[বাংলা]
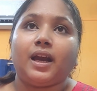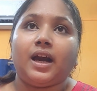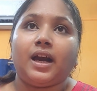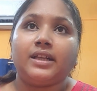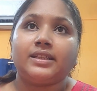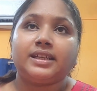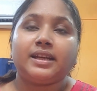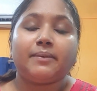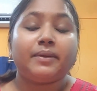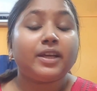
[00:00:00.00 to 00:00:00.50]

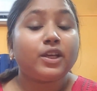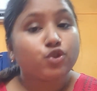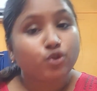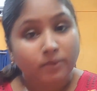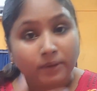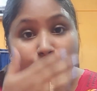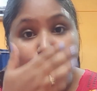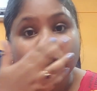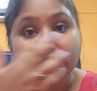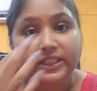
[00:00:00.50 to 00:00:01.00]
আজকে আমি কিছু
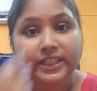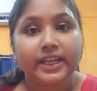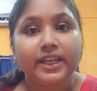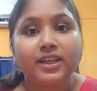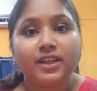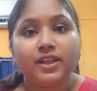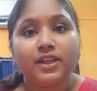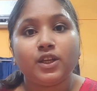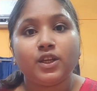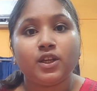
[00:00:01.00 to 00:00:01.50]
মানুষকে
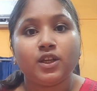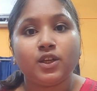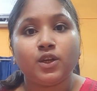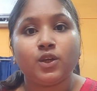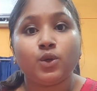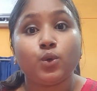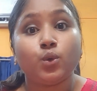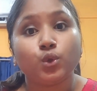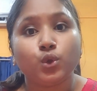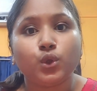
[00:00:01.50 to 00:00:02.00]

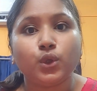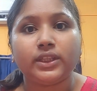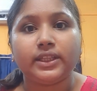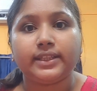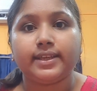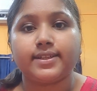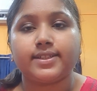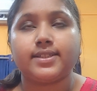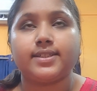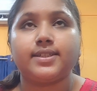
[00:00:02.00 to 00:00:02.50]
উত্তর
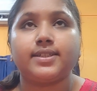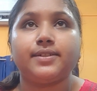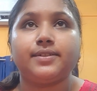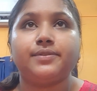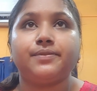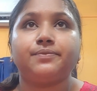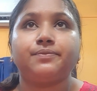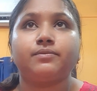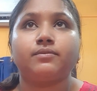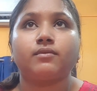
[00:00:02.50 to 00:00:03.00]
দিতে এসেছি
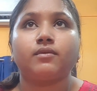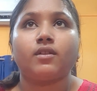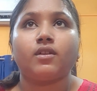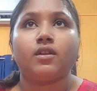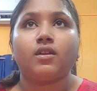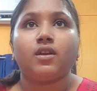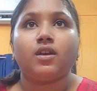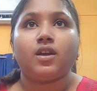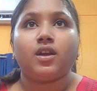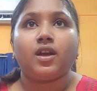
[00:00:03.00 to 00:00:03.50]

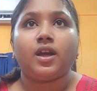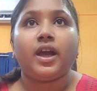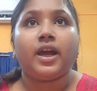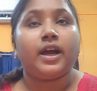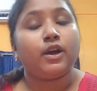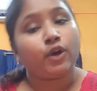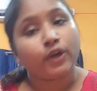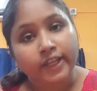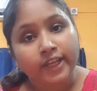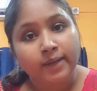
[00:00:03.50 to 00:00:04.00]
হ্যাঁ
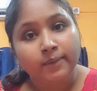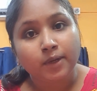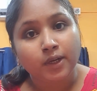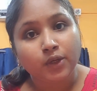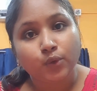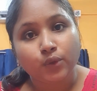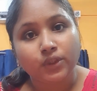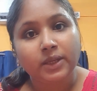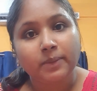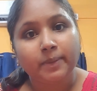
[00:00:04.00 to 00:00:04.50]
অনেকের মনে
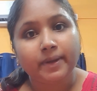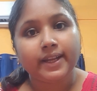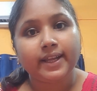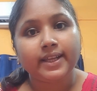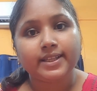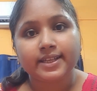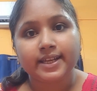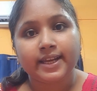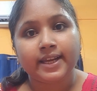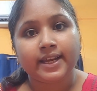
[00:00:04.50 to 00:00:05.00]
হতেই পারে
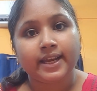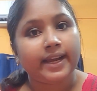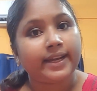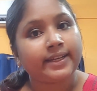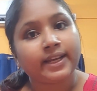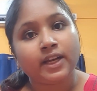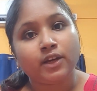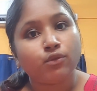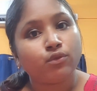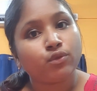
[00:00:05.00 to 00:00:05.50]
যে
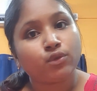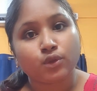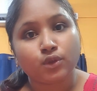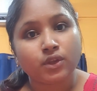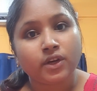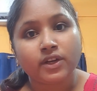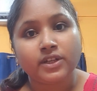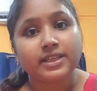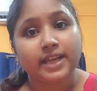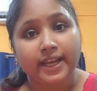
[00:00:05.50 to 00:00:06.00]
এটা উত্তর
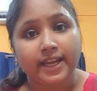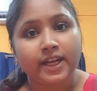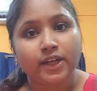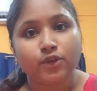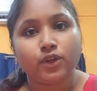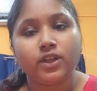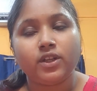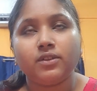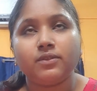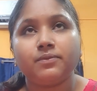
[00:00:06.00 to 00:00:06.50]
দেওয়ার জায়গা
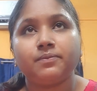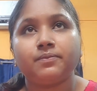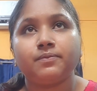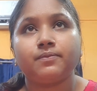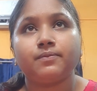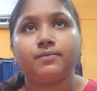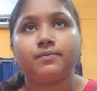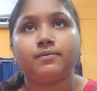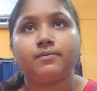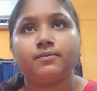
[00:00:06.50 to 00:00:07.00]
নয়
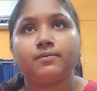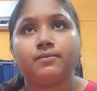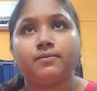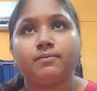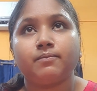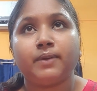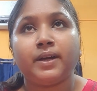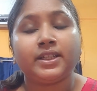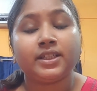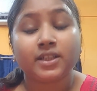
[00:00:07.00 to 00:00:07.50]

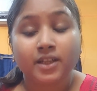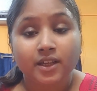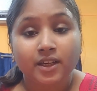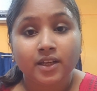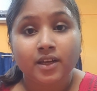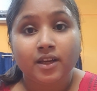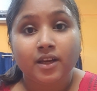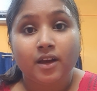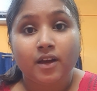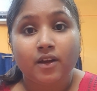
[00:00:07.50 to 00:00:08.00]
বাট
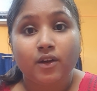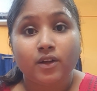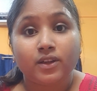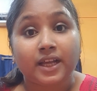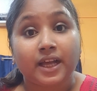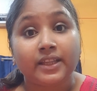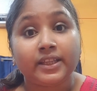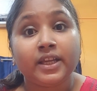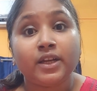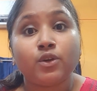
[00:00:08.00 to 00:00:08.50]

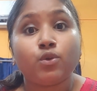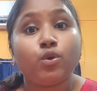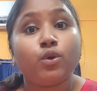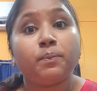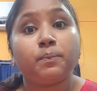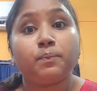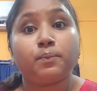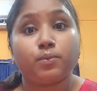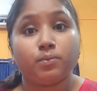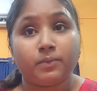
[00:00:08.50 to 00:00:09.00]
তাদের খুব
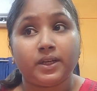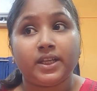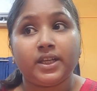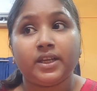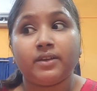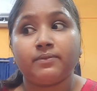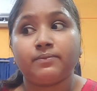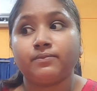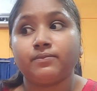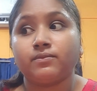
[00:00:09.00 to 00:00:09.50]
মানে
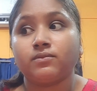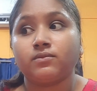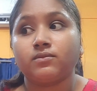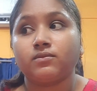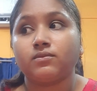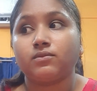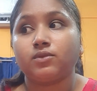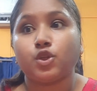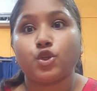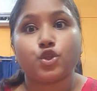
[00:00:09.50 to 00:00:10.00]

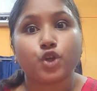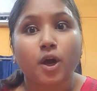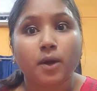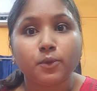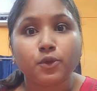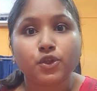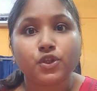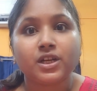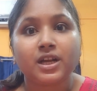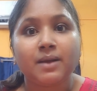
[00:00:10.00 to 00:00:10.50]

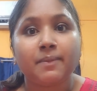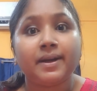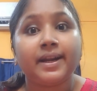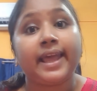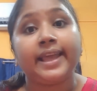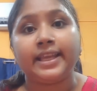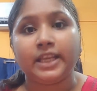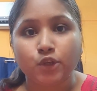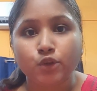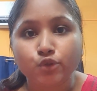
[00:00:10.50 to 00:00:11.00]
সমস্যা আমার
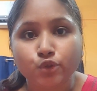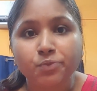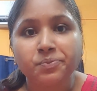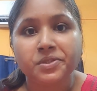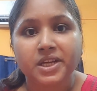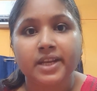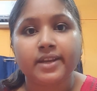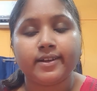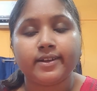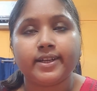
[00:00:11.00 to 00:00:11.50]
এই ইউটিউব
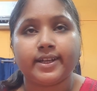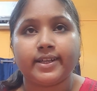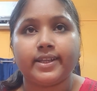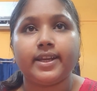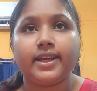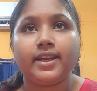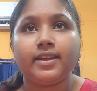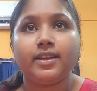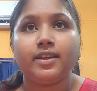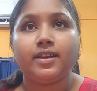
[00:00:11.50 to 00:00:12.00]
চ্যানেলটা
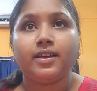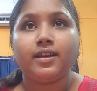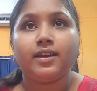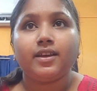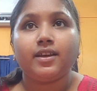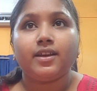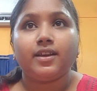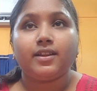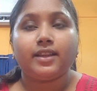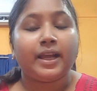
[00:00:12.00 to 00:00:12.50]
নিয়ে
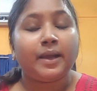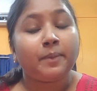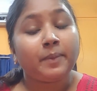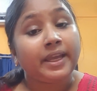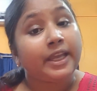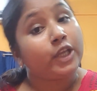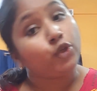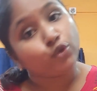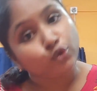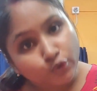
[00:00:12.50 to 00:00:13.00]
তাই আমি
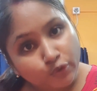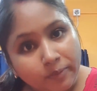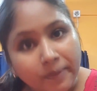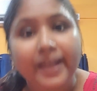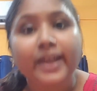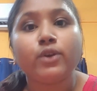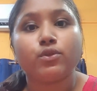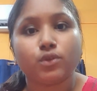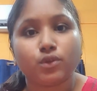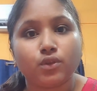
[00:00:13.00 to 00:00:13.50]

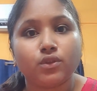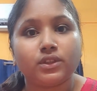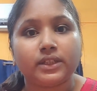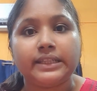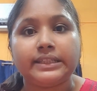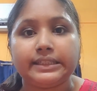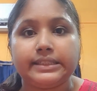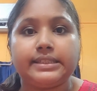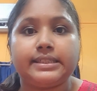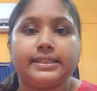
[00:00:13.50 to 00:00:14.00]
ইউটিউবেই উত্তরটা
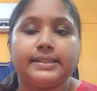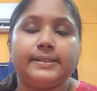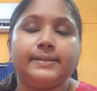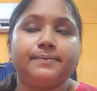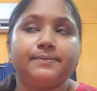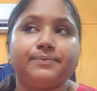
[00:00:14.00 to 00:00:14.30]
দিচ্ছি